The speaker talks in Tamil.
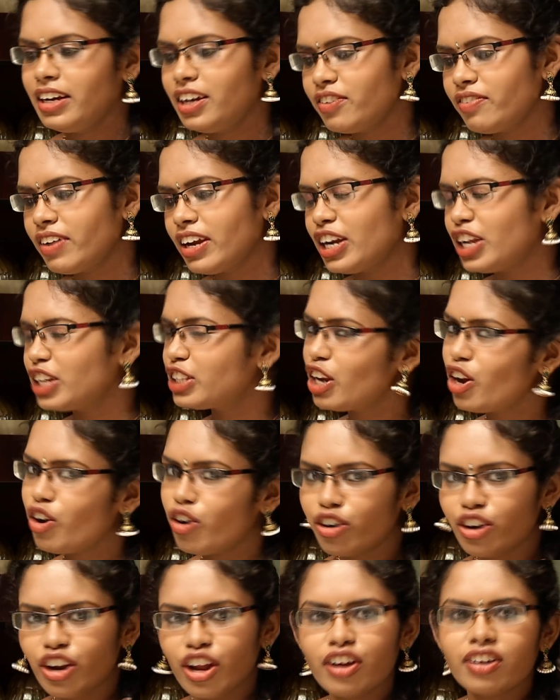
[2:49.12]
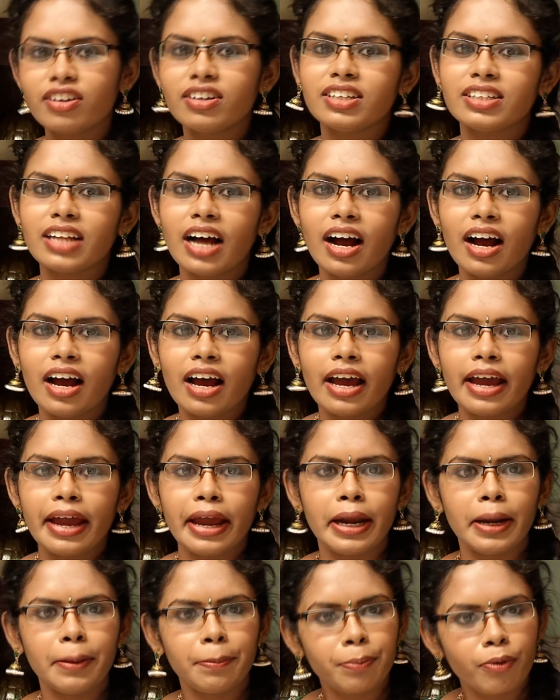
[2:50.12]
எனக்கு வேண்டியதெல்லாம் ஒன்னே
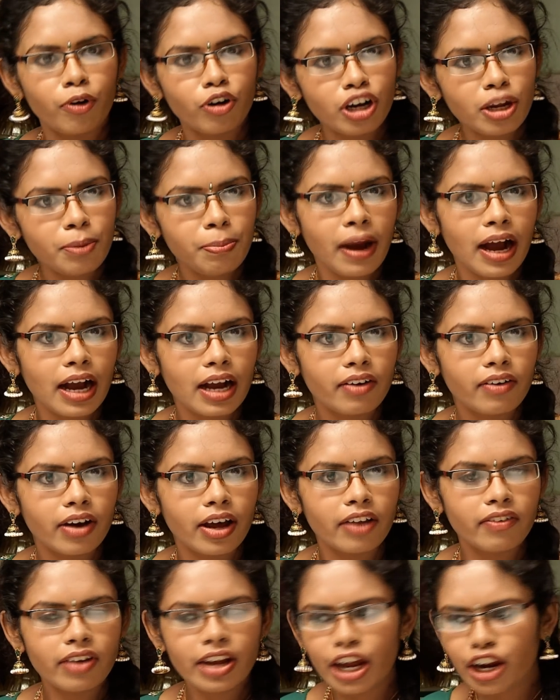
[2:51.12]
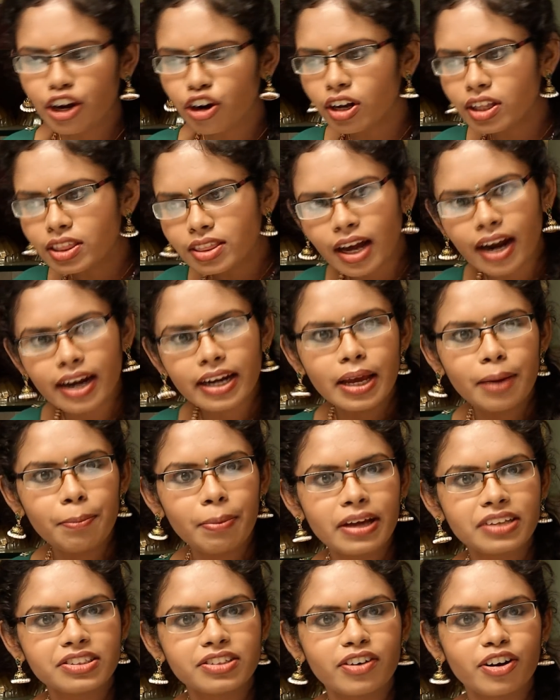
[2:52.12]
ஒண்ணுதான் என்ன பொண்ணு பார்க்க வரவன் என்னோட
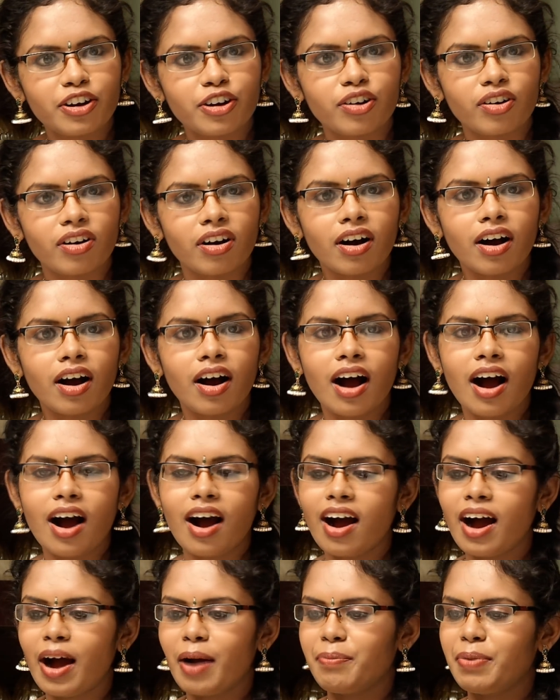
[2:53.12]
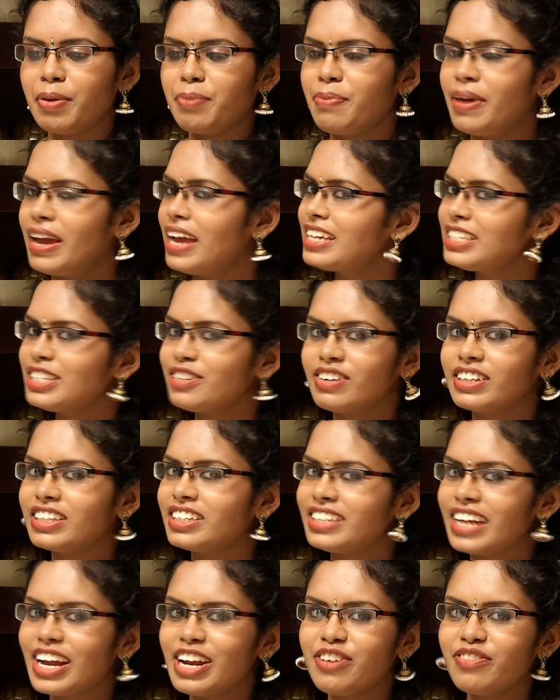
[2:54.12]
தனியா பேச வரணும் அப்படி
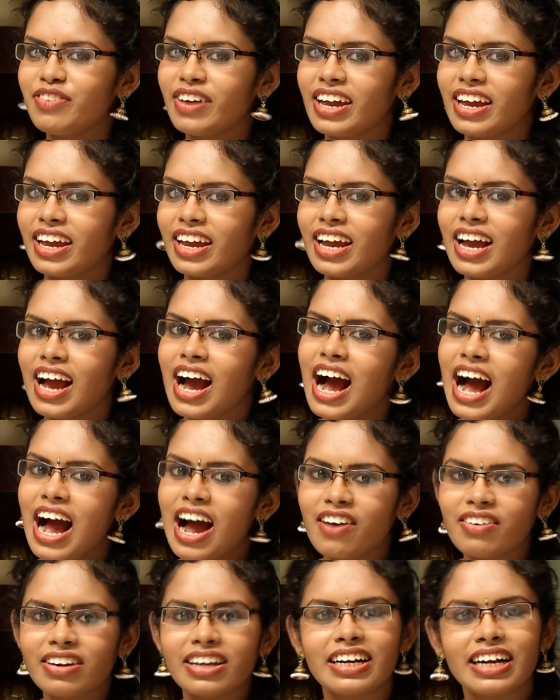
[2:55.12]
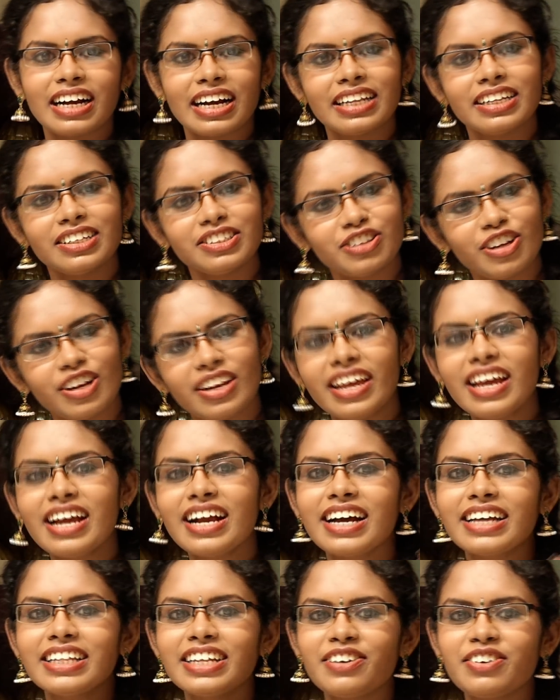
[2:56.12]
மட்டும் பேச வந்துட்டான்னு வை அவனை கதை
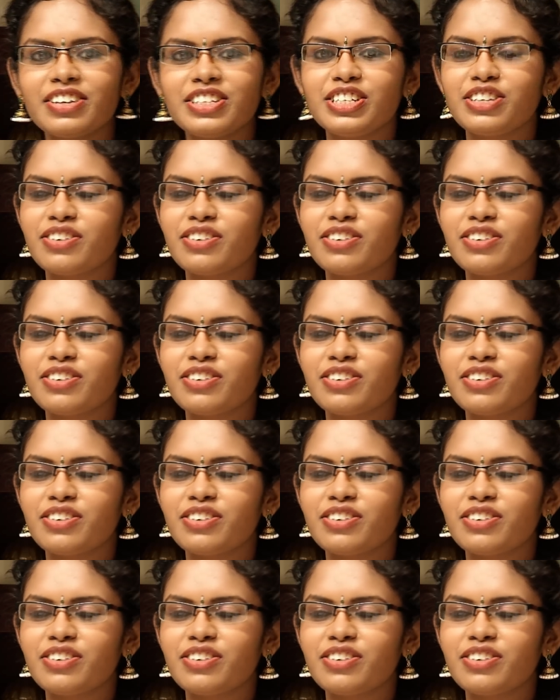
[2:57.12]
சொல்லி கதற